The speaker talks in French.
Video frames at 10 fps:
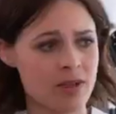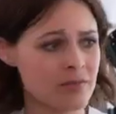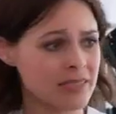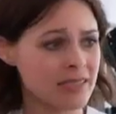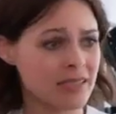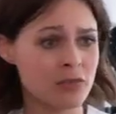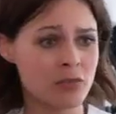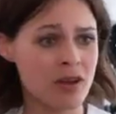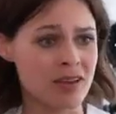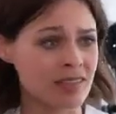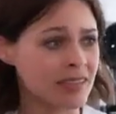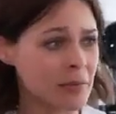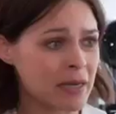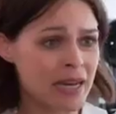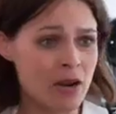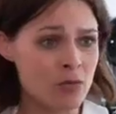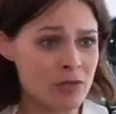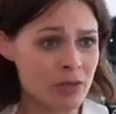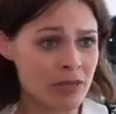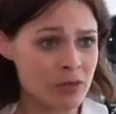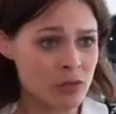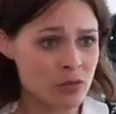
Ouais, mais si cette fois, là, cette Gabriella le met sur les réseaux